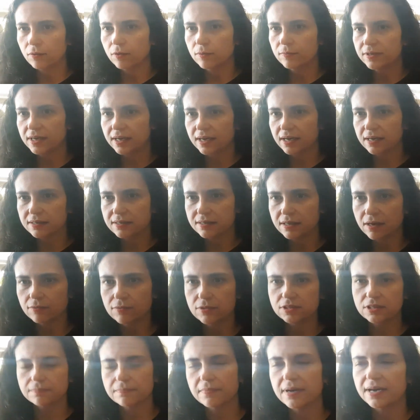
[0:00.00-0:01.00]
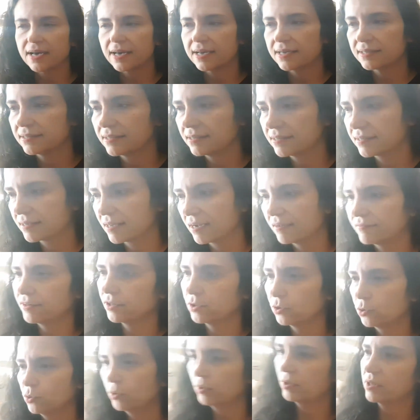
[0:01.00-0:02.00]
comunicação de massa e as
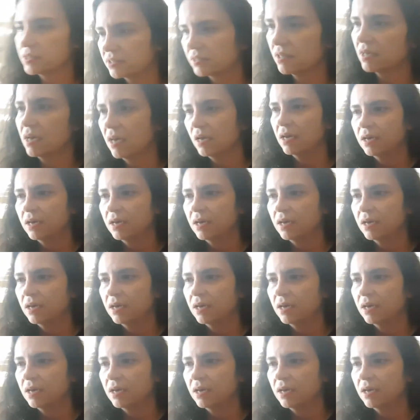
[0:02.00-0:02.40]
gravadoras